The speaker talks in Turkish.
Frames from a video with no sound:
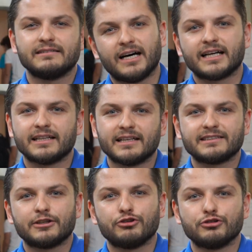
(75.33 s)

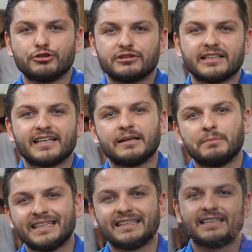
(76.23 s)
arkadaşlara yol
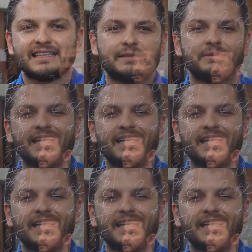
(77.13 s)
gösterebilirdik ya da